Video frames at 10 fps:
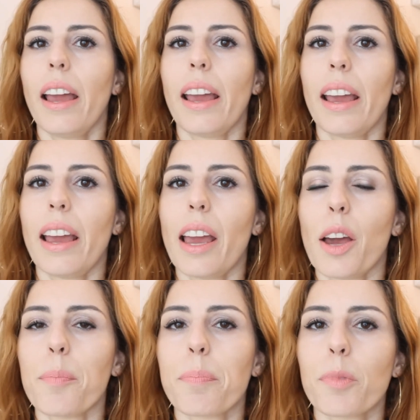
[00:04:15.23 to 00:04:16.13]

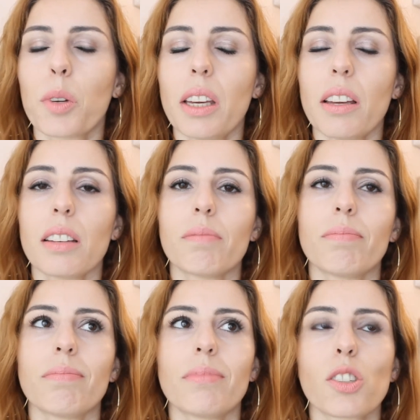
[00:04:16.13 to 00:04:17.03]
é, o que
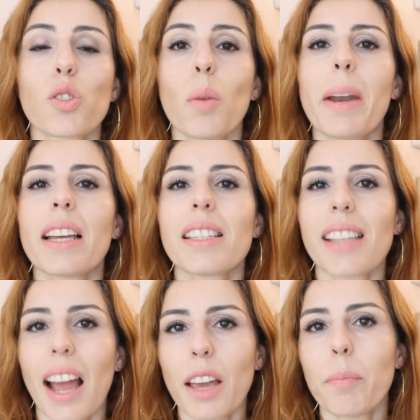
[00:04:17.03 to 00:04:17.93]

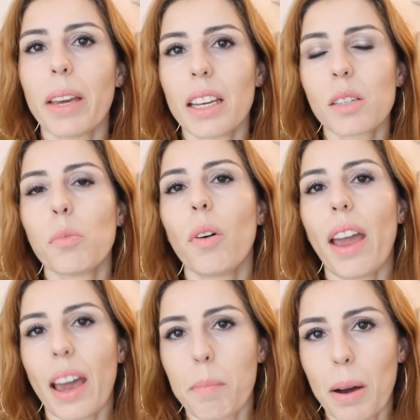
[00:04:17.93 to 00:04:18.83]
sobressai mesmo
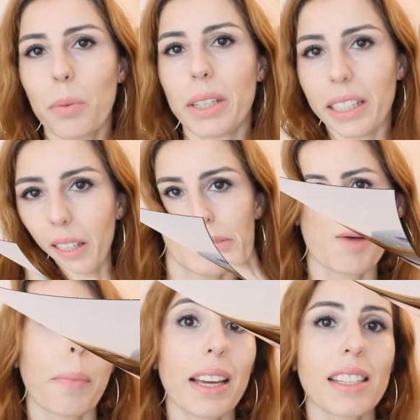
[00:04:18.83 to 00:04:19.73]
é a baunilha.
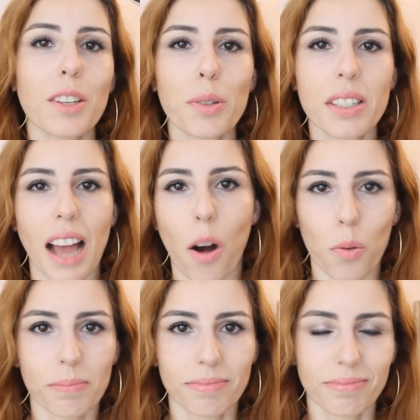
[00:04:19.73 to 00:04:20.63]
Mas e o sal?